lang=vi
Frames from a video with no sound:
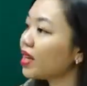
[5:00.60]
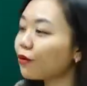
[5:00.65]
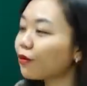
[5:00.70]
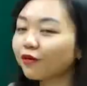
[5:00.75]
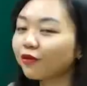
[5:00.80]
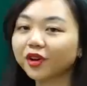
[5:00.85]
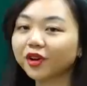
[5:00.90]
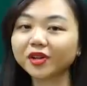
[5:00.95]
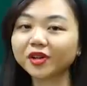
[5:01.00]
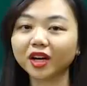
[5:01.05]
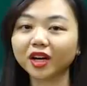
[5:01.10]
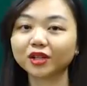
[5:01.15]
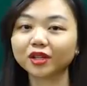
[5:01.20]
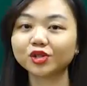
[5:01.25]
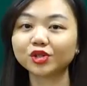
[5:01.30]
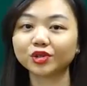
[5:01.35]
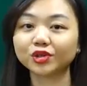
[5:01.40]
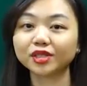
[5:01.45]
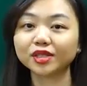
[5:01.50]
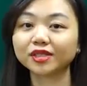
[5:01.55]
different
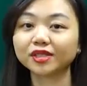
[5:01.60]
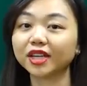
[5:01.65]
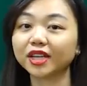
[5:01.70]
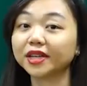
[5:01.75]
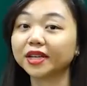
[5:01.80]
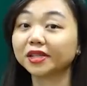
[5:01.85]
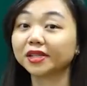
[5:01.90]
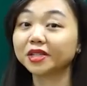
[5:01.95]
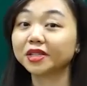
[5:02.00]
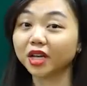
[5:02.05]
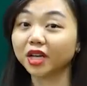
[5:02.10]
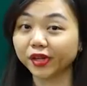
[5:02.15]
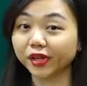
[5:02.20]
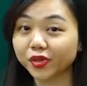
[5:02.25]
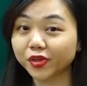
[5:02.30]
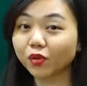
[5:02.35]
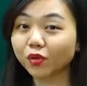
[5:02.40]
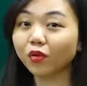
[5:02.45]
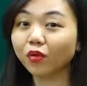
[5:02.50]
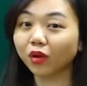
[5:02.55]
countries in
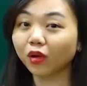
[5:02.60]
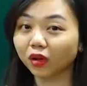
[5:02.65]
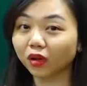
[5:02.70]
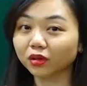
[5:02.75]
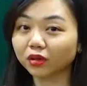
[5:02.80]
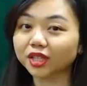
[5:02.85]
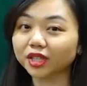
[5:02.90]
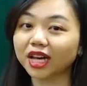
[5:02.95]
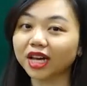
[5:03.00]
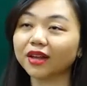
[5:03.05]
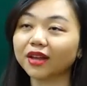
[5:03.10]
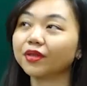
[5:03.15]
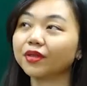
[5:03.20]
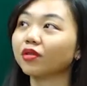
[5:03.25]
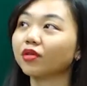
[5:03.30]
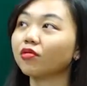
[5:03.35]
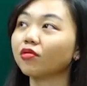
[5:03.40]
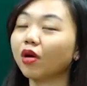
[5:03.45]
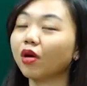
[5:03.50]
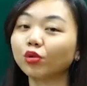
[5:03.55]
in the world and
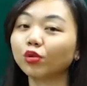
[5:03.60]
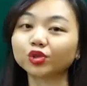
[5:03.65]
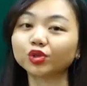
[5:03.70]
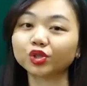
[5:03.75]
they're all